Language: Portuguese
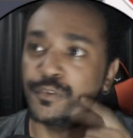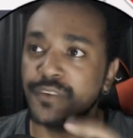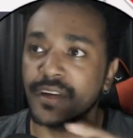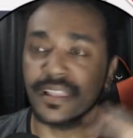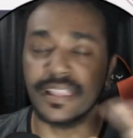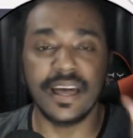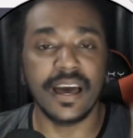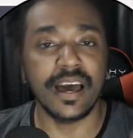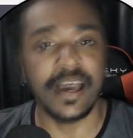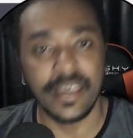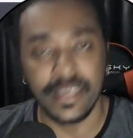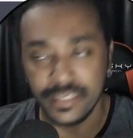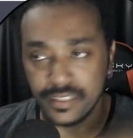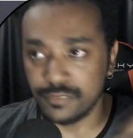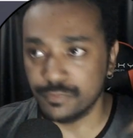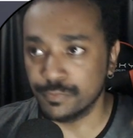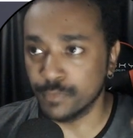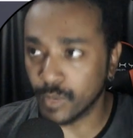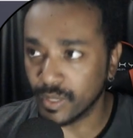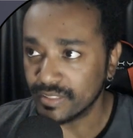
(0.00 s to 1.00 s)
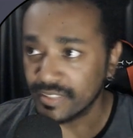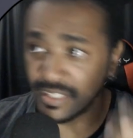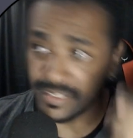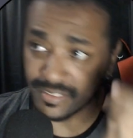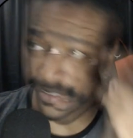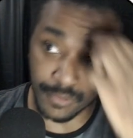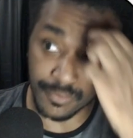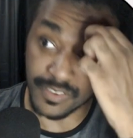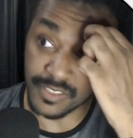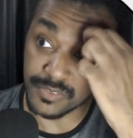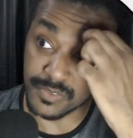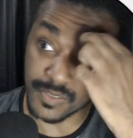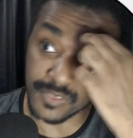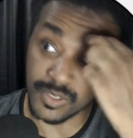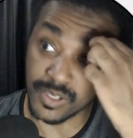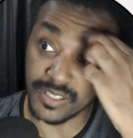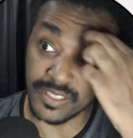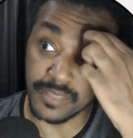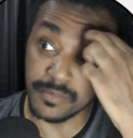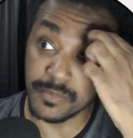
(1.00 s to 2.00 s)
Que eu vou falar e vou até talvez
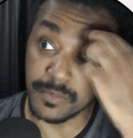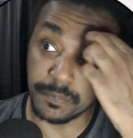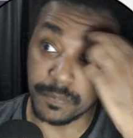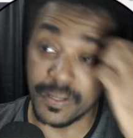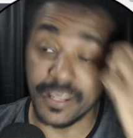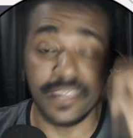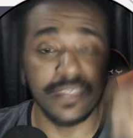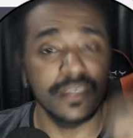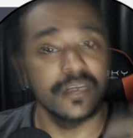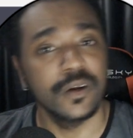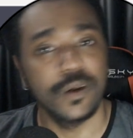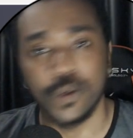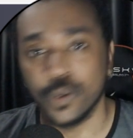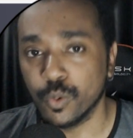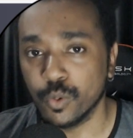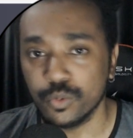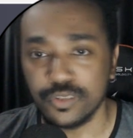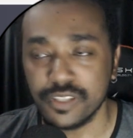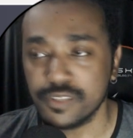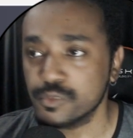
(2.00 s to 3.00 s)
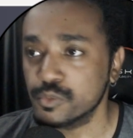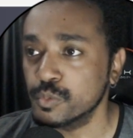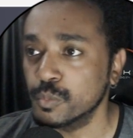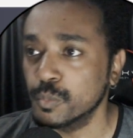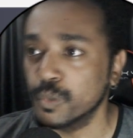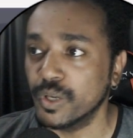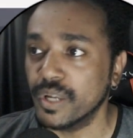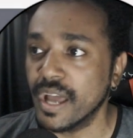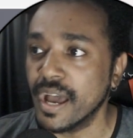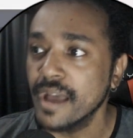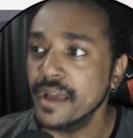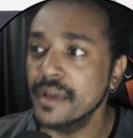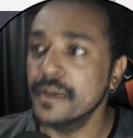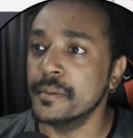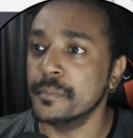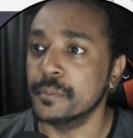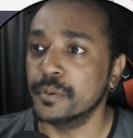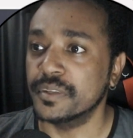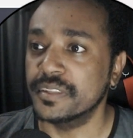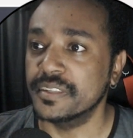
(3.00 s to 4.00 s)
fazer uma gameplay ou já summonar,